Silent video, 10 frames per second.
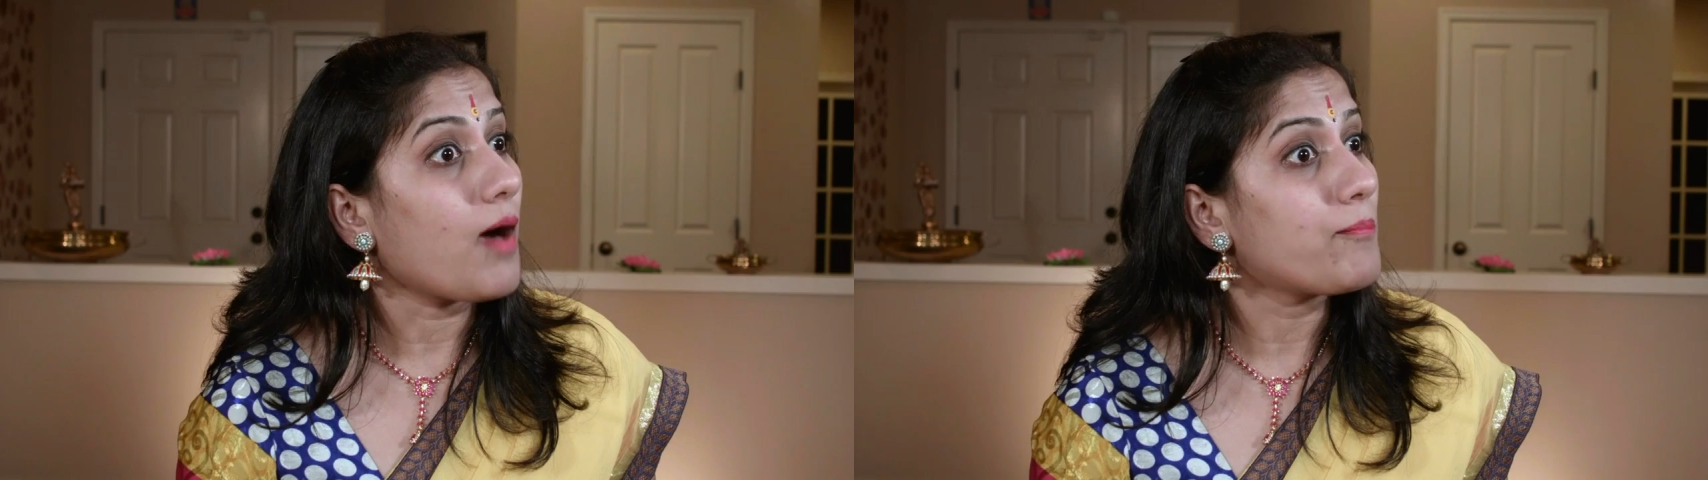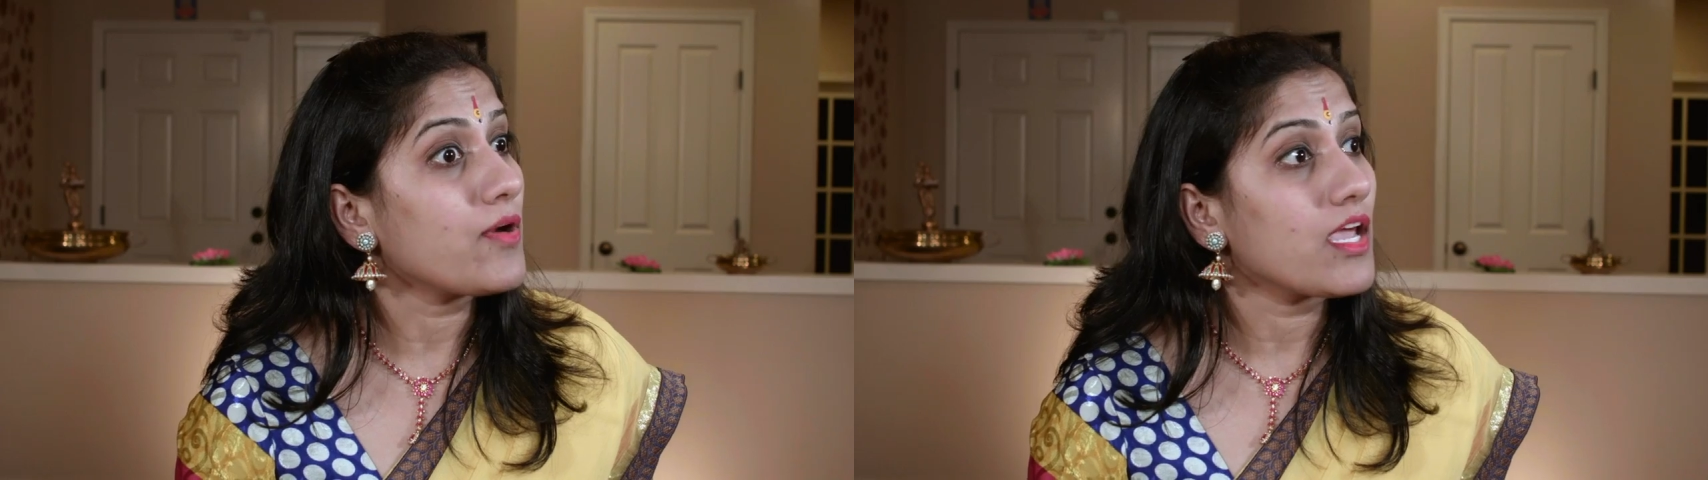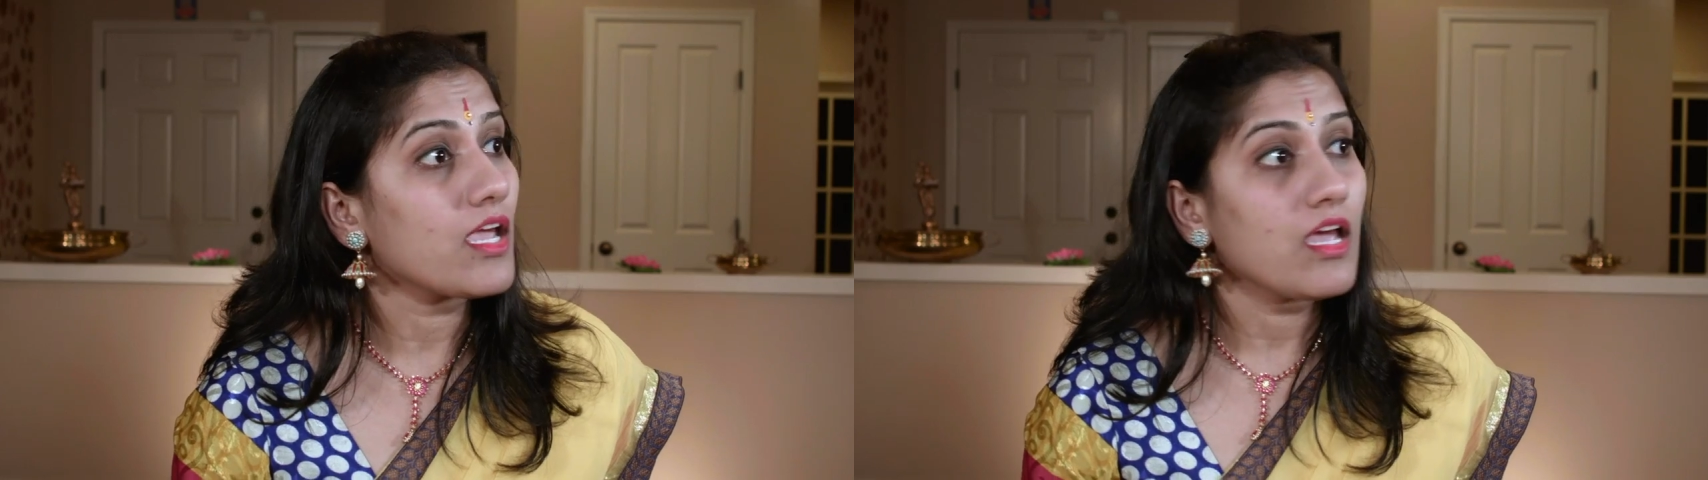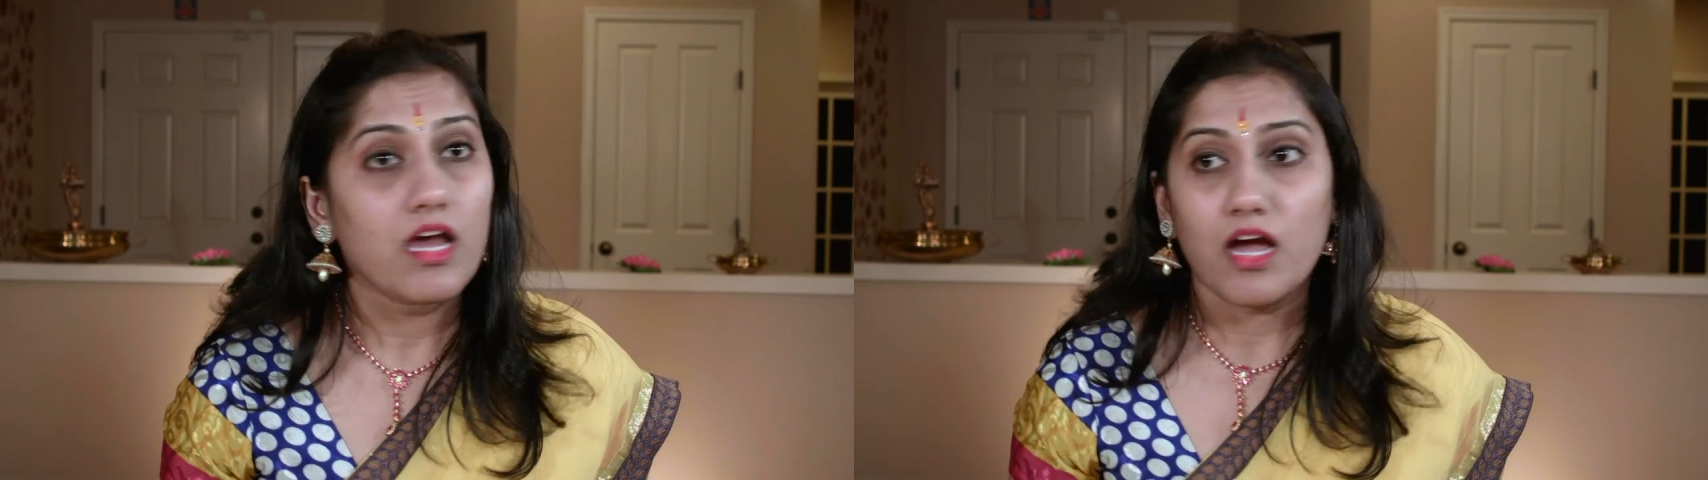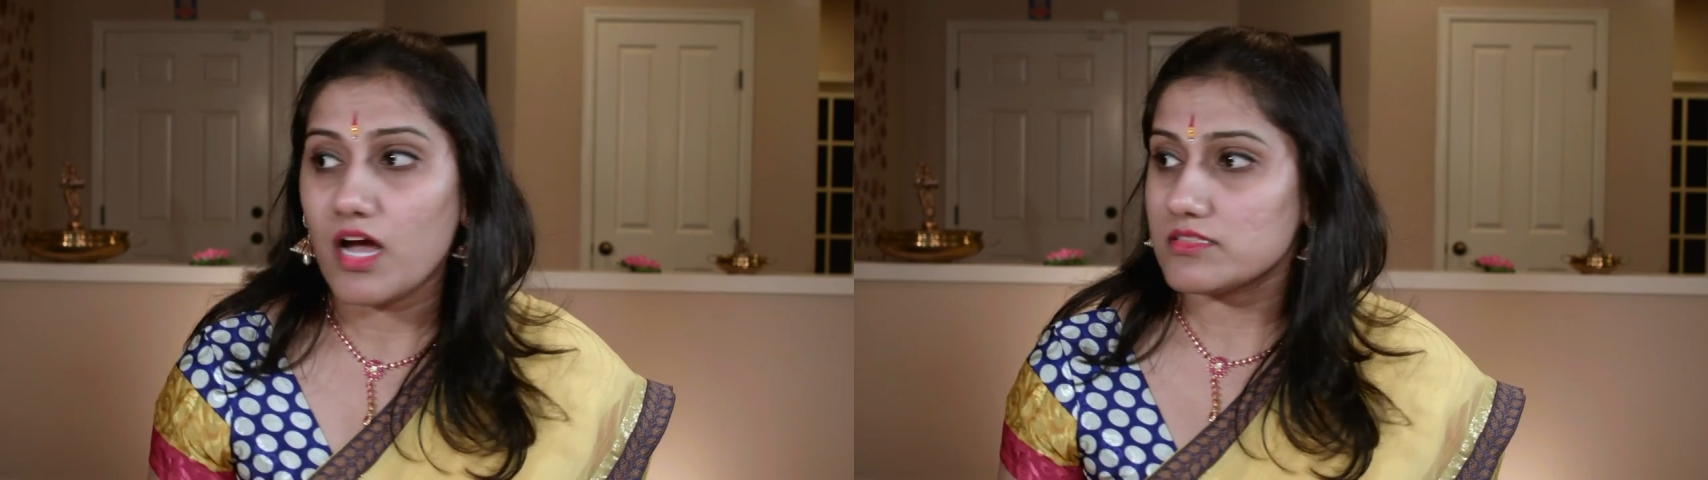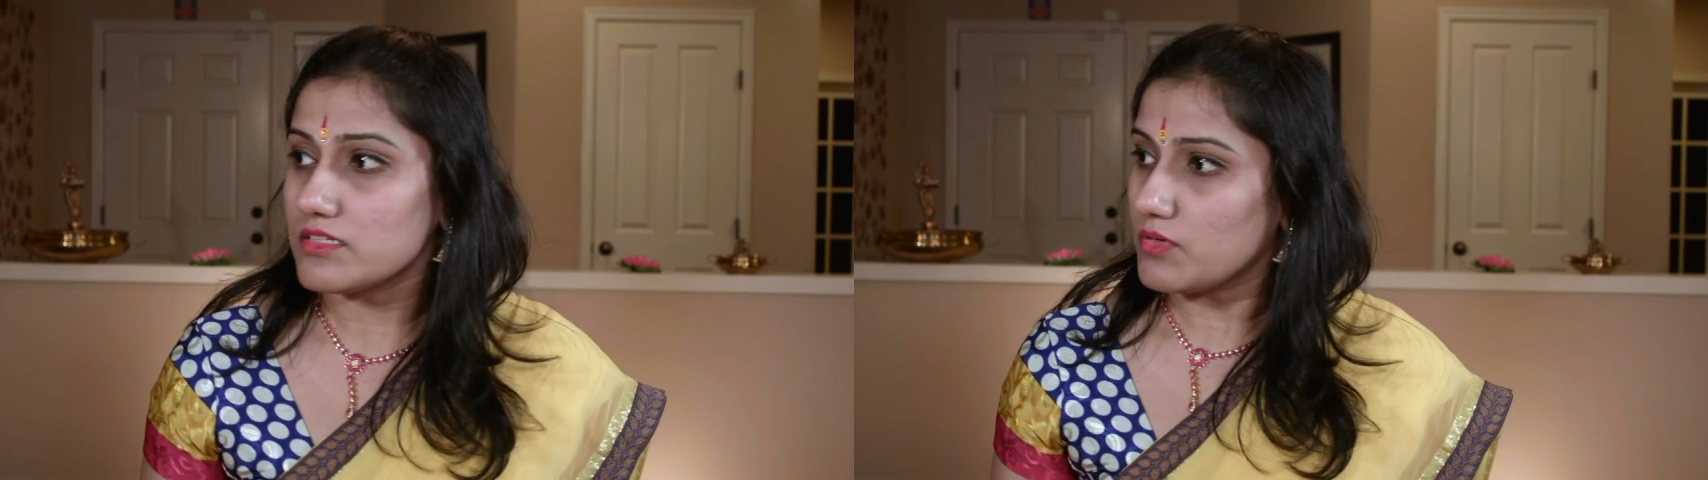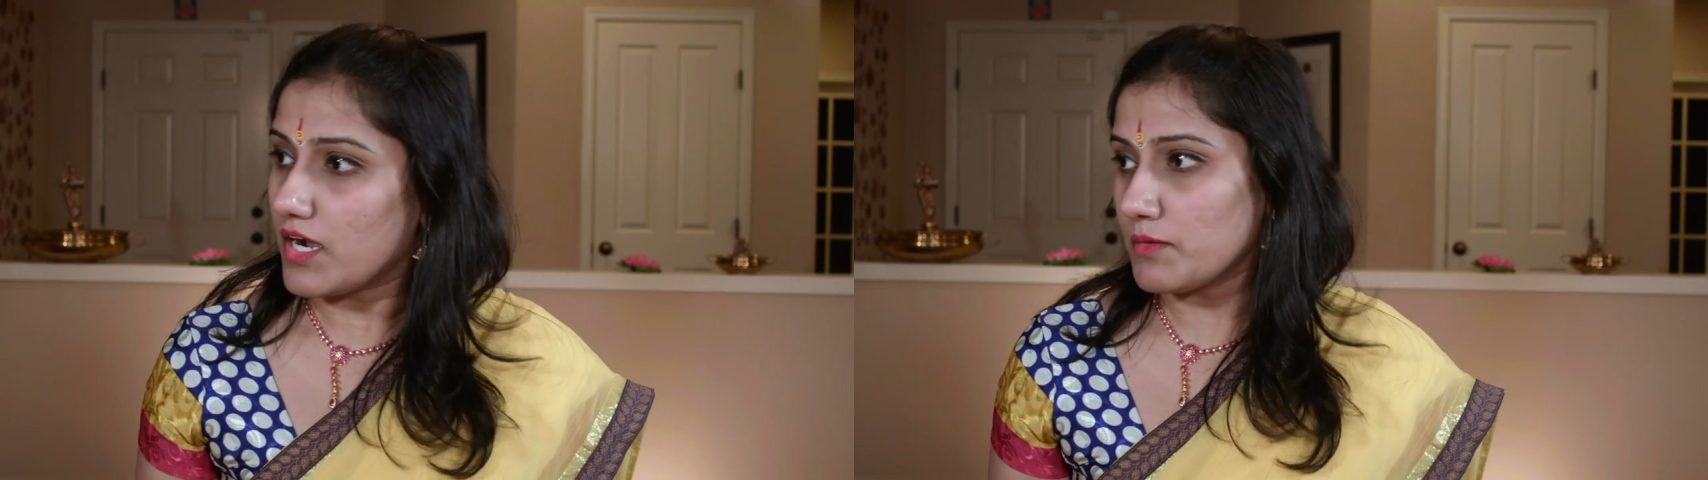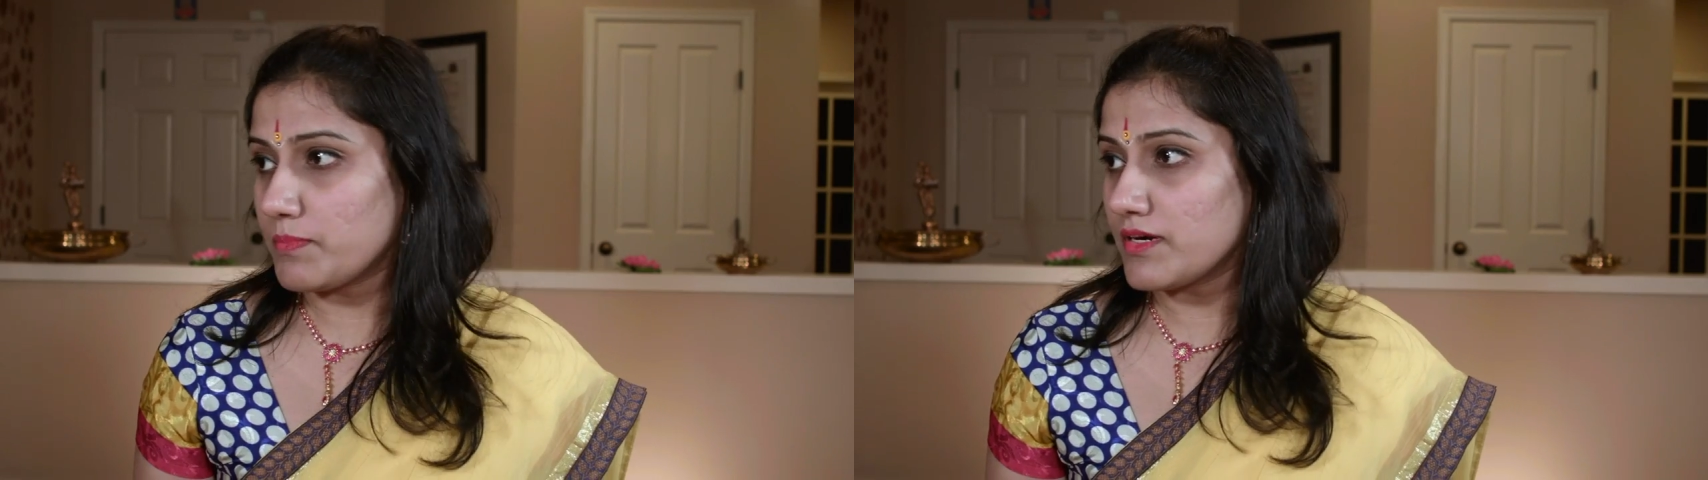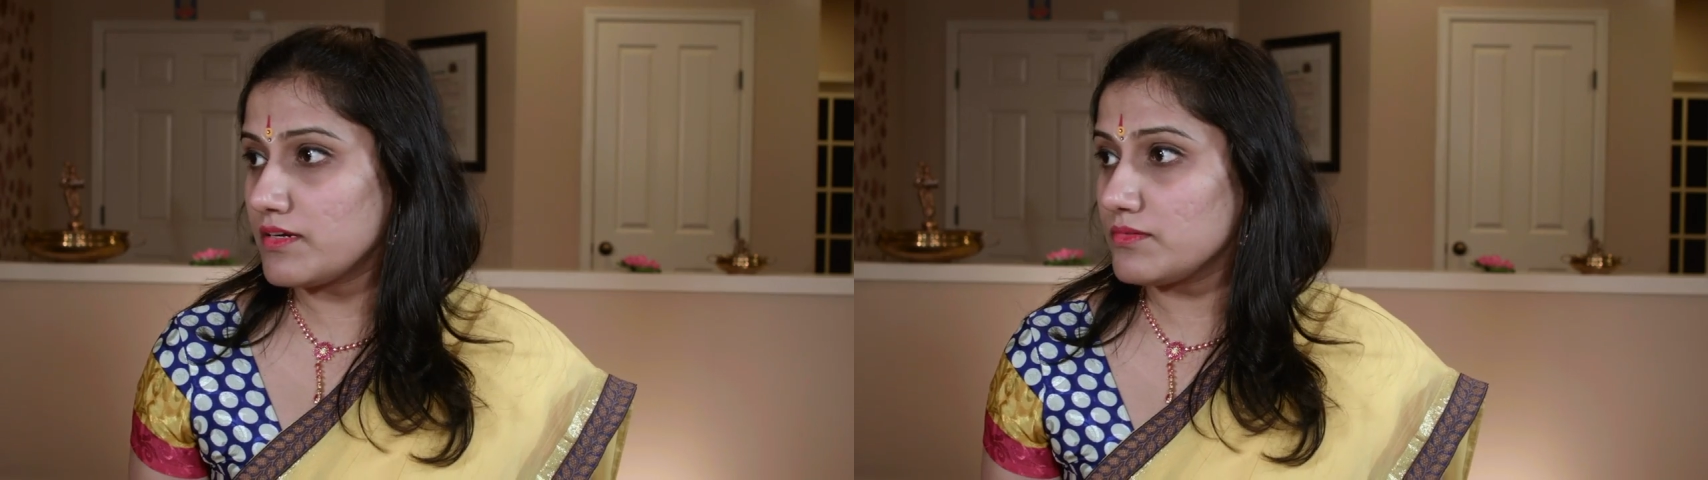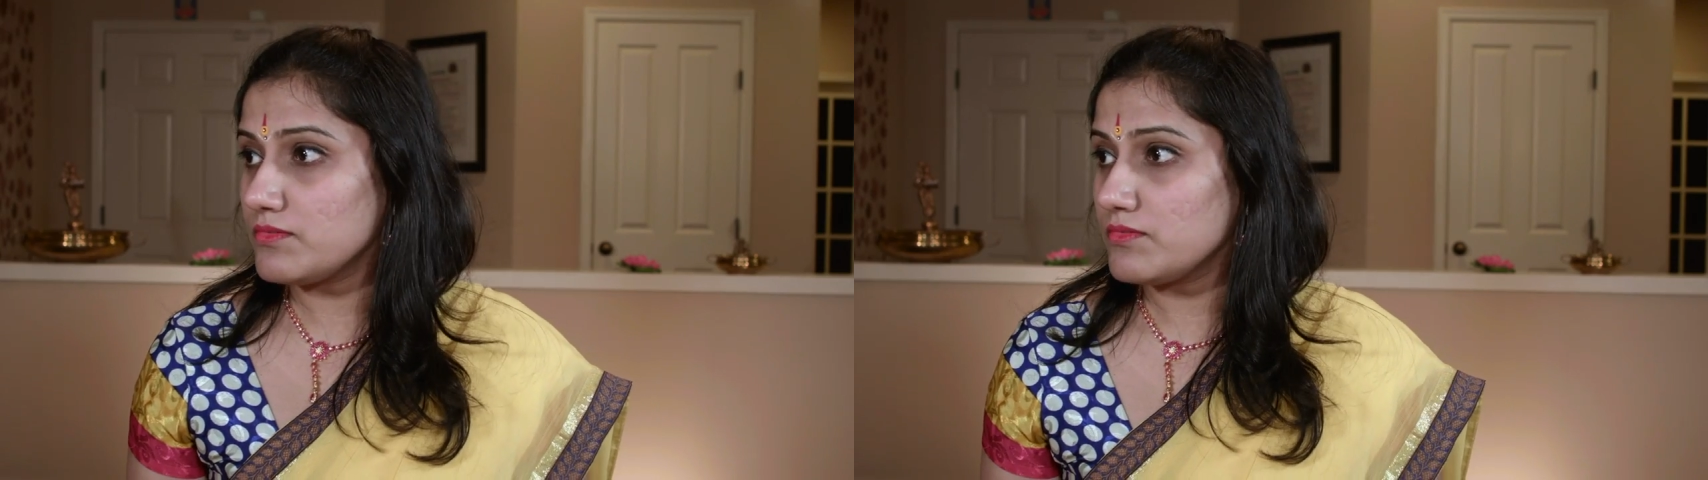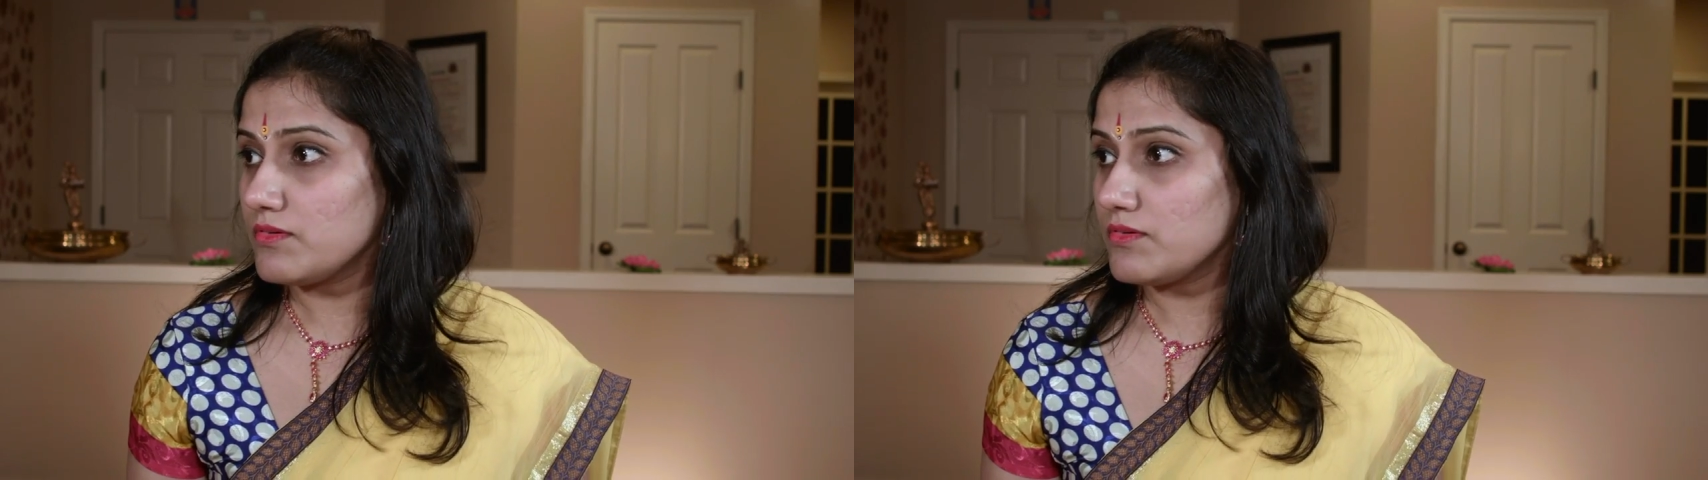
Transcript: అప్పుడే అతను కనబడ్డం